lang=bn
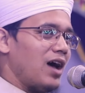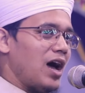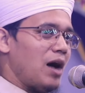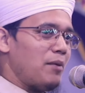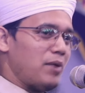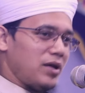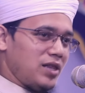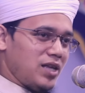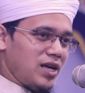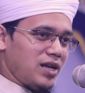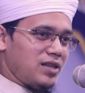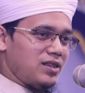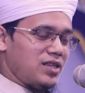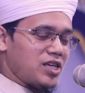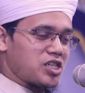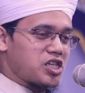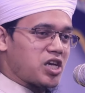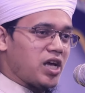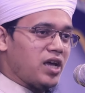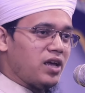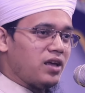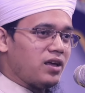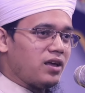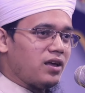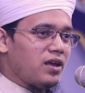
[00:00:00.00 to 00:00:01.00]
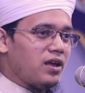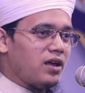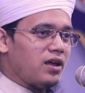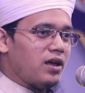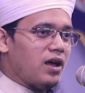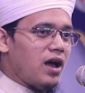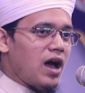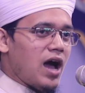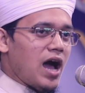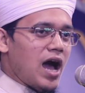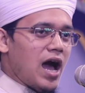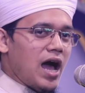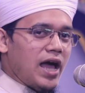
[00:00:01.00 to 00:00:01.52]
আমাদের দেশে
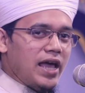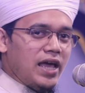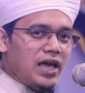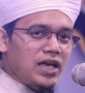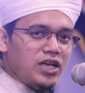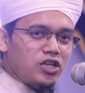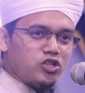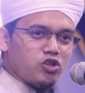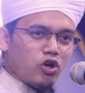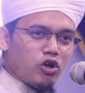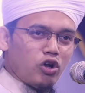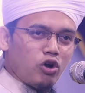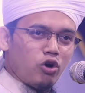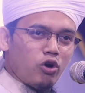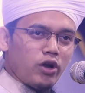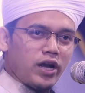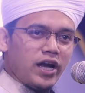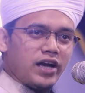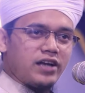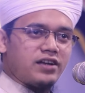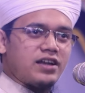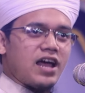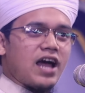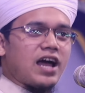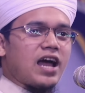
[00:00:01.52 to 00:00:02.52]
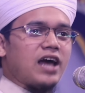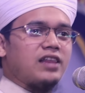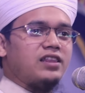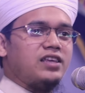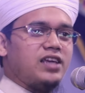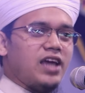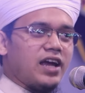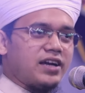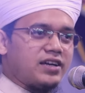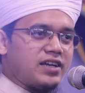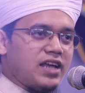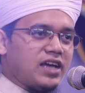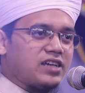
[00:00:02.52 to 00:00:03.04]
এই জনগণের টাকা
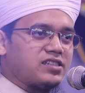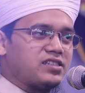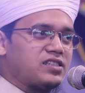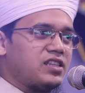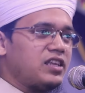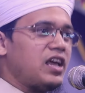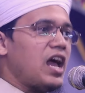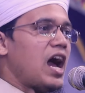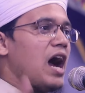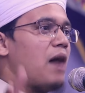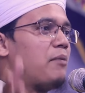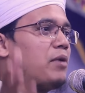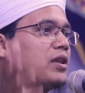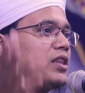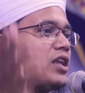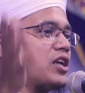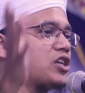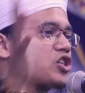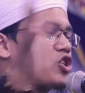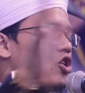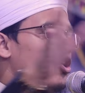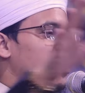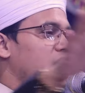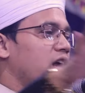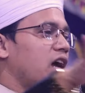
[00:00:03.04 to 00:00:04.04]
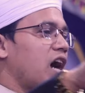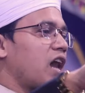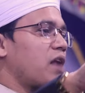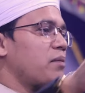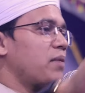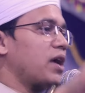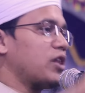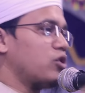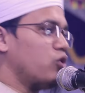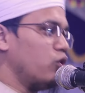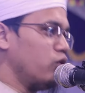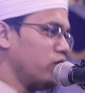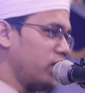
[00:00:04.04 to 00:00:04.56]
দিয়ে ট্যাক্স দিয়ে আমাদের সরকার
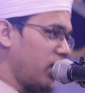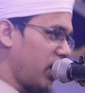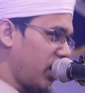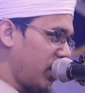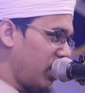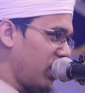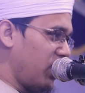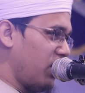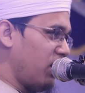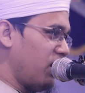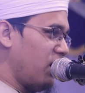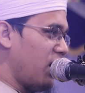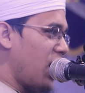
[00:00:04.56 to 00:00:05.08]
বেতন দেয়